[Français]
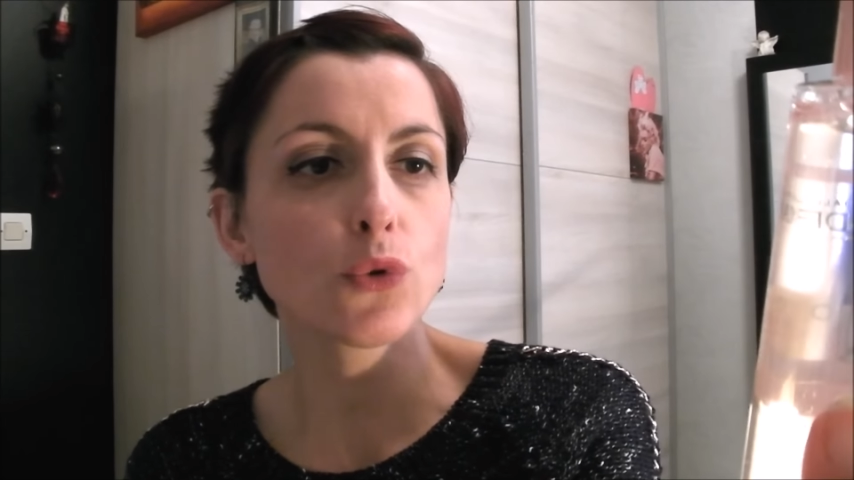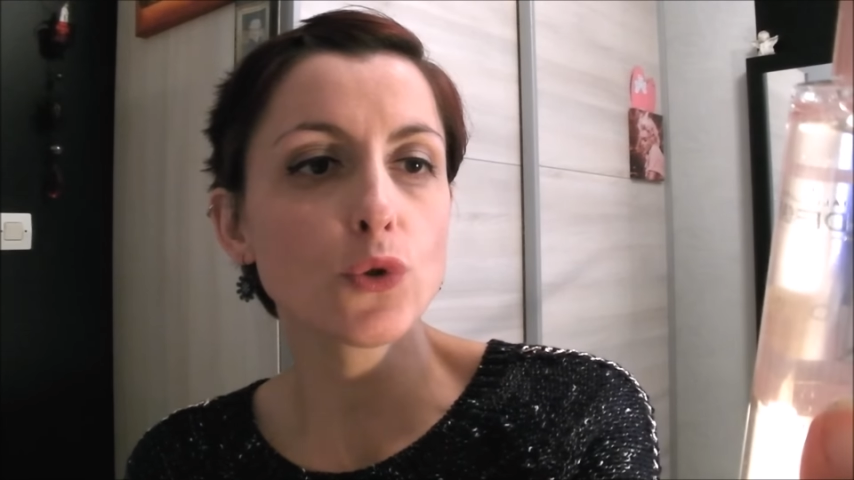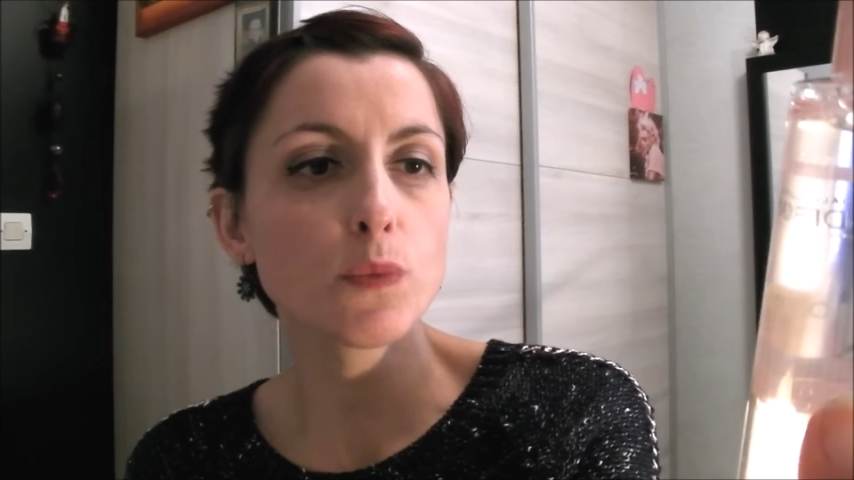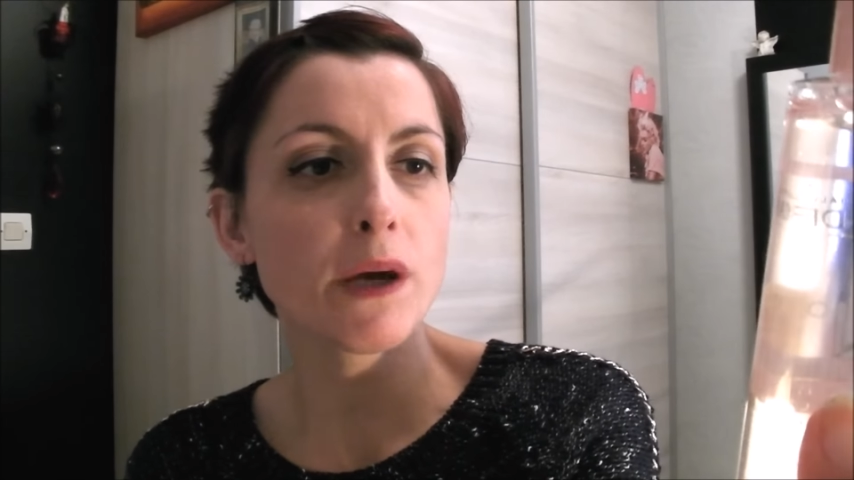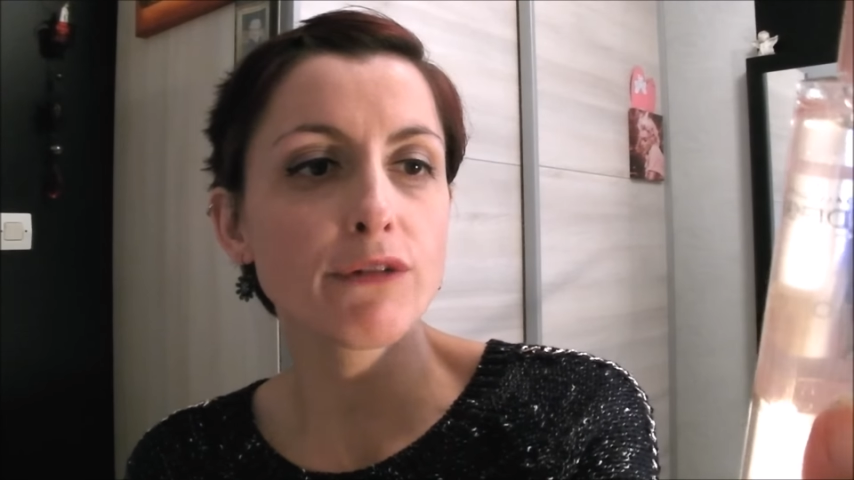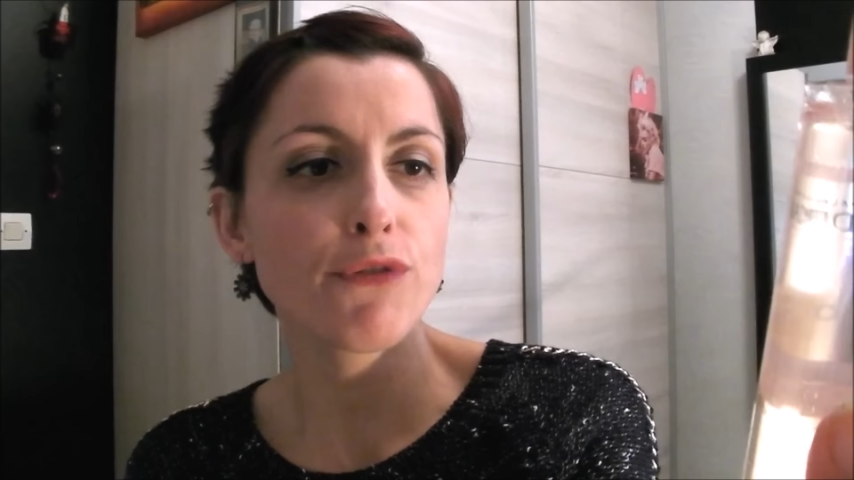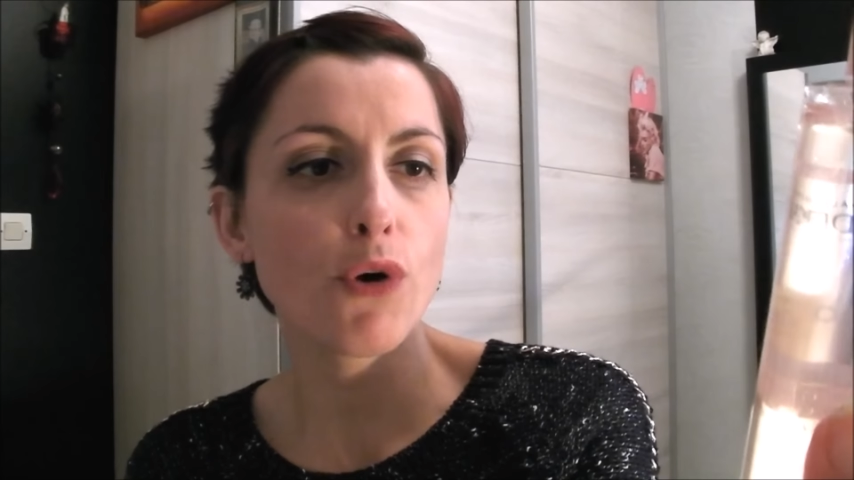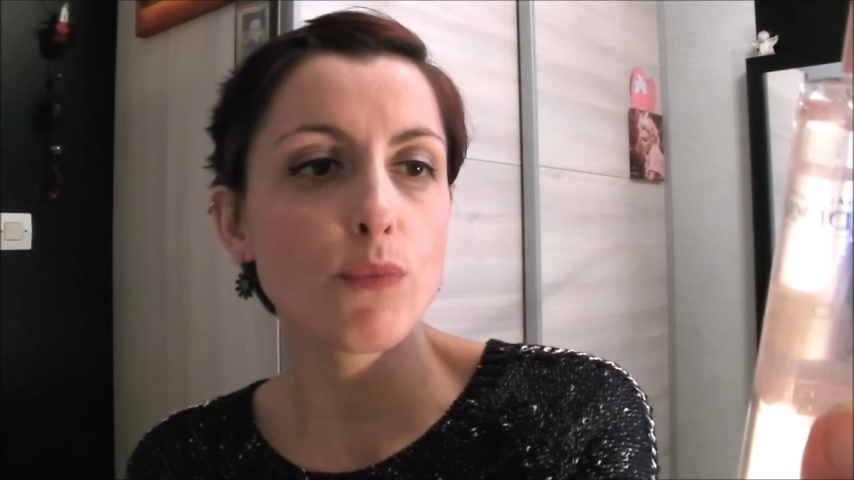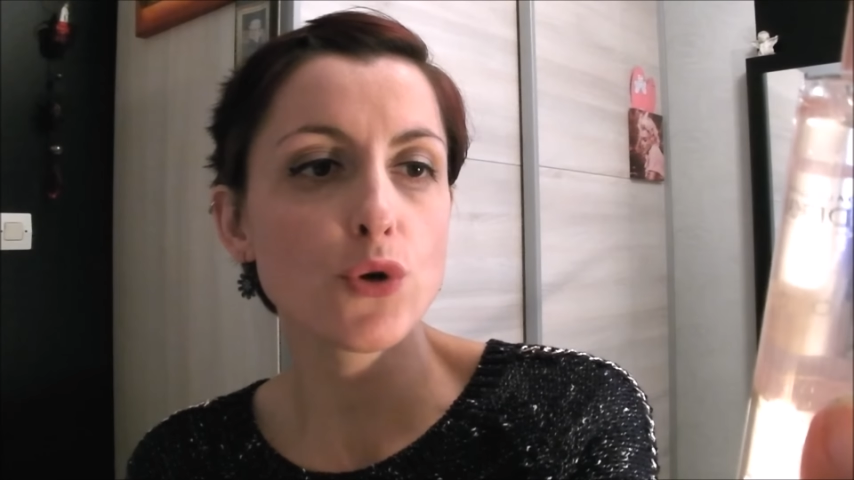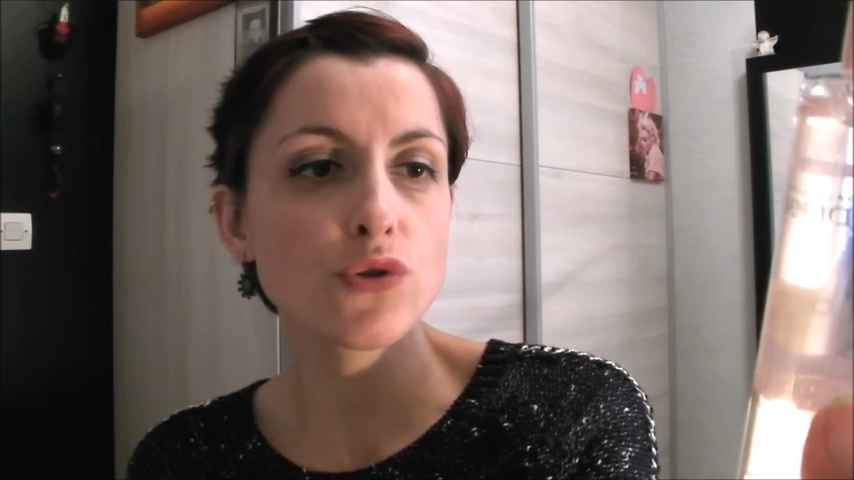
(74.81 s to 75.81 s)
haute
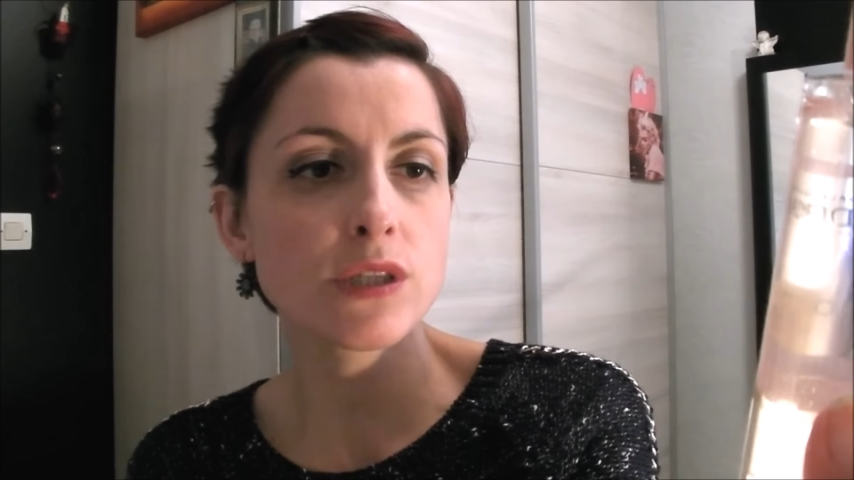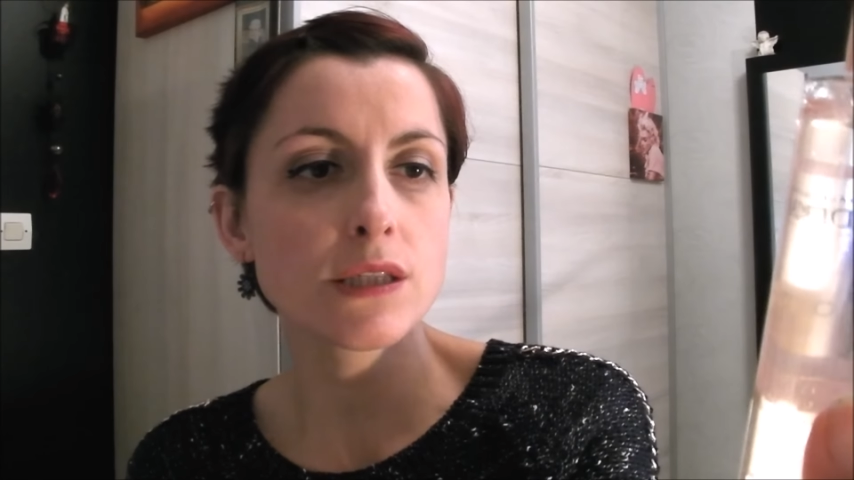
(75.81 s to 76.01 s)
performance.